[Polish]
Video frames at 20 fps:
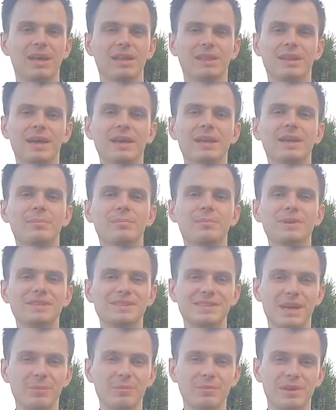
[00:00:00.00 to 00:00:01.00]
na ile my
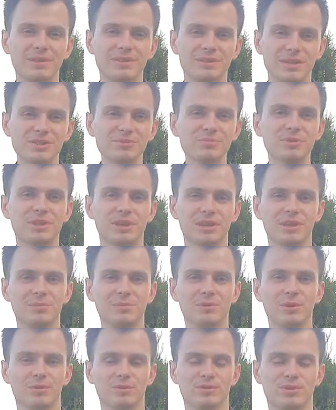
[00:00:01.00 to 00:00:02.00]
sami jesteśmy
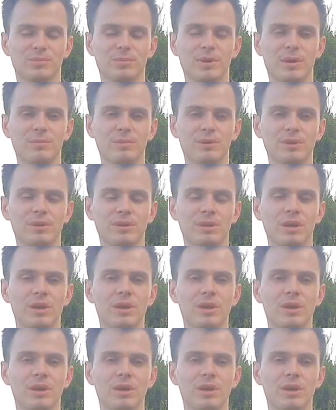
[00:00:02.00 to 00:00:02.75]
takimi osobami,